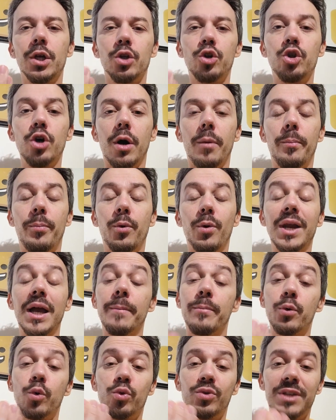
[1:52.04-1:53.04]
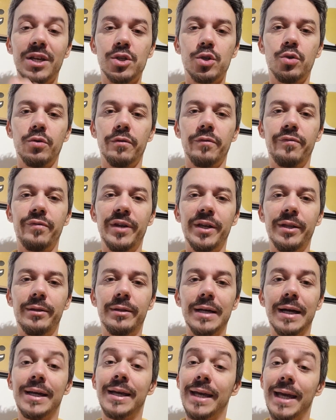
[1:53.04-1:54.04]
dopo la brutta
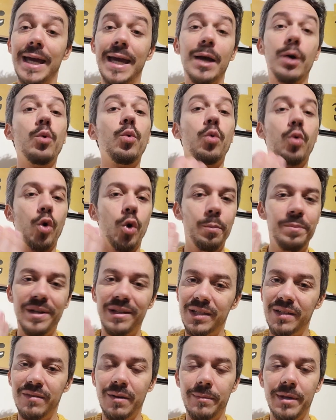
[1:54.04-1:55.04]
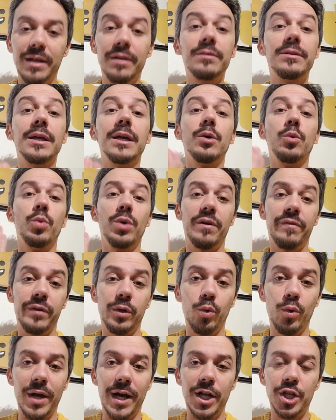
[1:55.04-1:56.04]
sconfitta, che è obiettivamente una
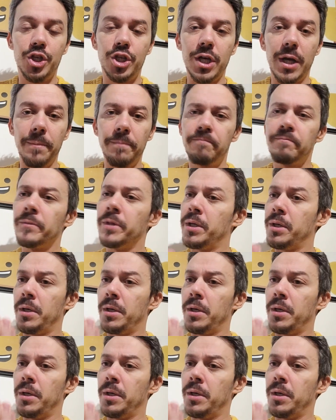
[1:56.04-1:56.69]
figuraccia,